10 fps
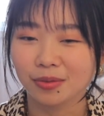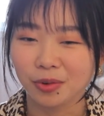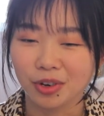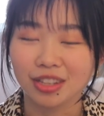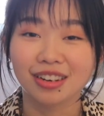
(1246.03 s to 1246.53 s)

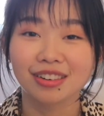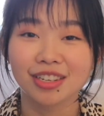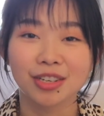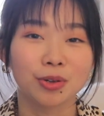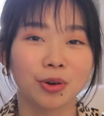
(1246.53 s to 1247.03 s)
我呢
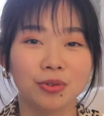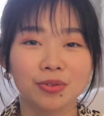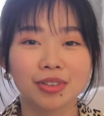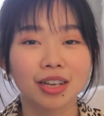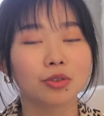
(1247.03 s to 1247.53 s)
是
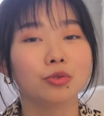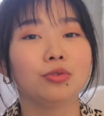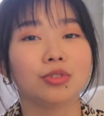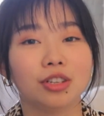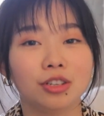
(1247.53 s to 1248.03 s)
从萨古
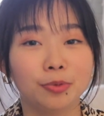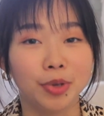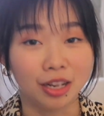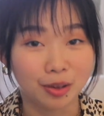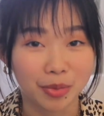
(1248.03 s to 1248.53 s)
鲁的视
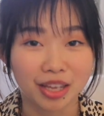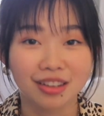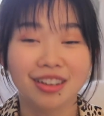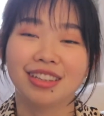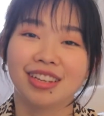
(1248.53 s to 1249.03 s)
频里
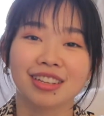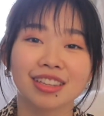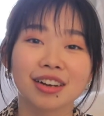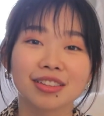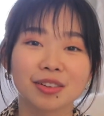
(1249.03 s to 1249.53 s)
面
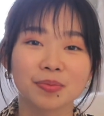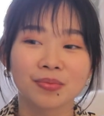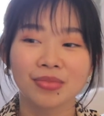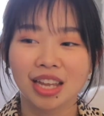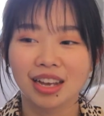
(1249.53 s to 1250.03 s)
听到的。
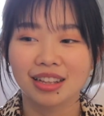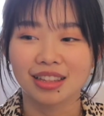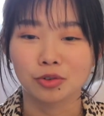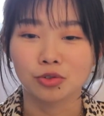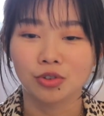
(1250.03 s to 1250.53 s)

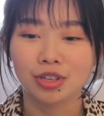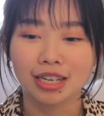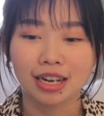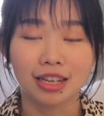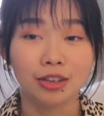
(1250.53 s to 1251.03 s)
他说：“
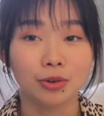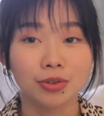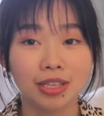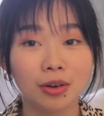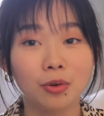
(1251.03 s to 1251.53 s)
家里有
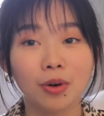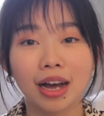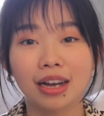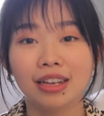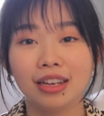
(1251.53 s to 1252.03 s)
鲜
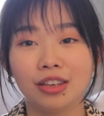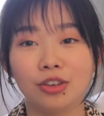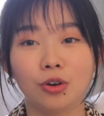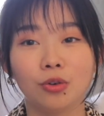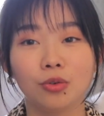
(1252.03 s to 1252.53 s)
花，
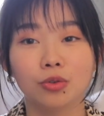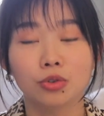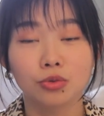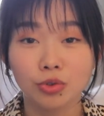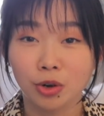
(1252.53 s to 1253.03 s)
有
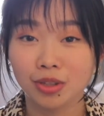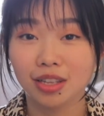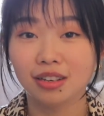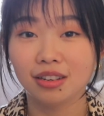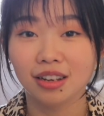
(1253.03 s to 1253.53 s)
酥油
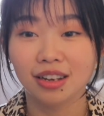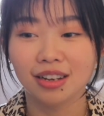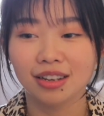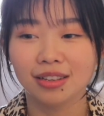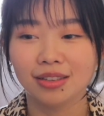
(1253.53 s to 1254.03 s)
灯，
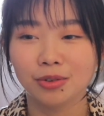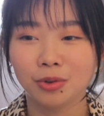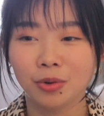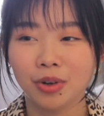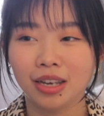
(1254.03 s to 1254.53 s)

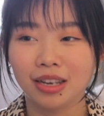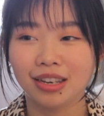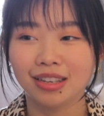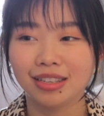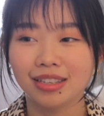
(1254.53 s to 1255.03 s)
就
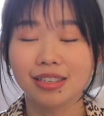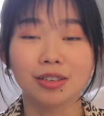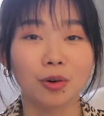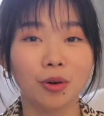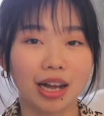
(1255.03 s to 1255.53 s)
会
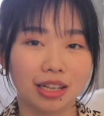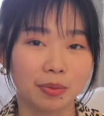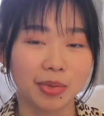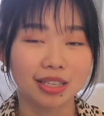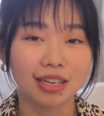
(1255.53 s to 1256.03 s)
净化
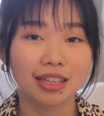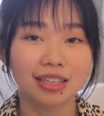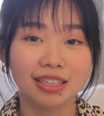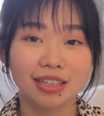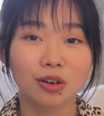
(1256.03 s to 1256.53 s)
你们家
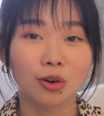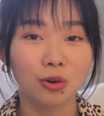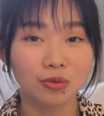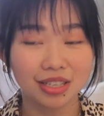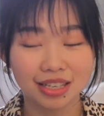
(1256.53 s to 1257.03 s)
的这个
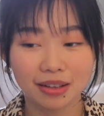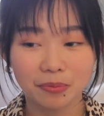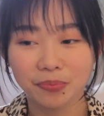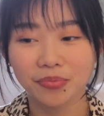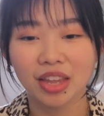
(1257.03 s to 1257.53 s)
空
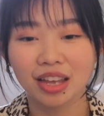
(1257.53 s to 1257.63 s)
间、